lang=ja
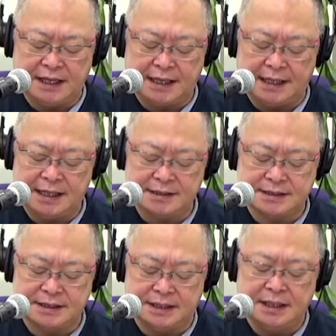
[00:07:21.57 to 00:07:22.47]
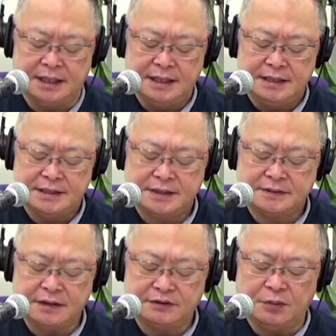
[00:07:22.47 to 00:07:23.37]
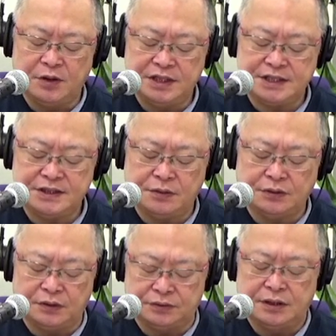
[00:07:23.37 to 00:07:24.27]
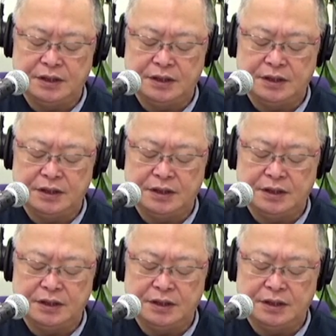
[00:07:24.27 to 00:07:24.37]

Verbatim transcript: 会談し、少なくとも1億ドル、